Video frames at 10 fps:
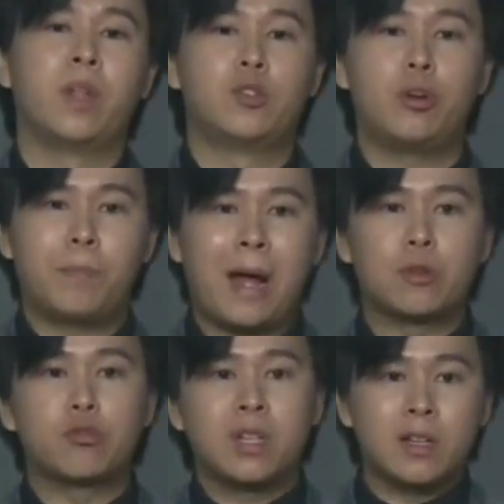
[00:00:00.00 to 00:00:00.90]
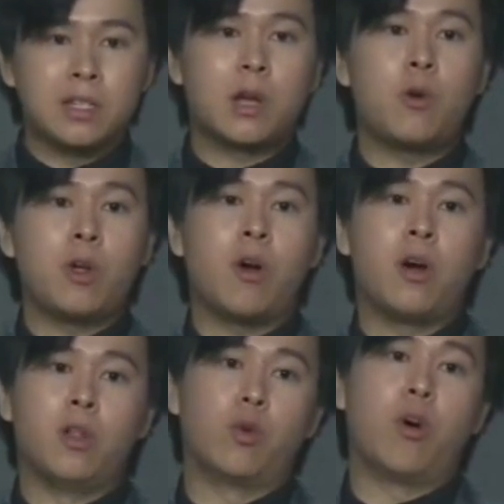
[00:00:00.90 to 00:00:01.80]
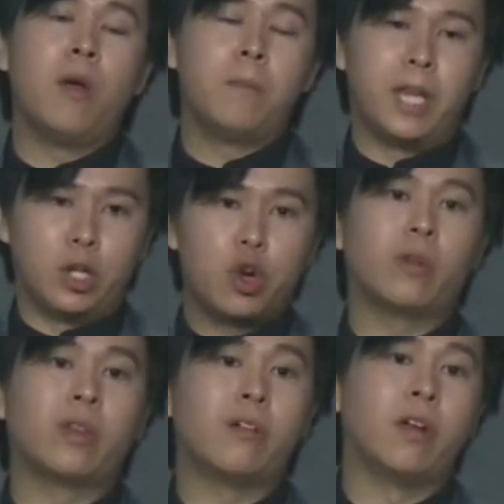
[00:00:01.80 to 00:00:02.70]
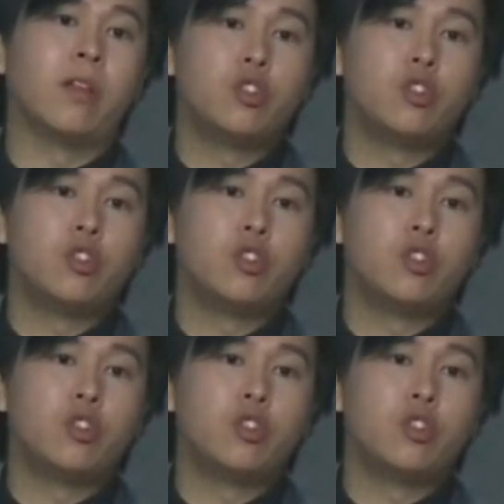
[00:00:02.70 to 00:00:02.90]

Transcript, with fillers: 去帮助这个社会有很多贫穷的人，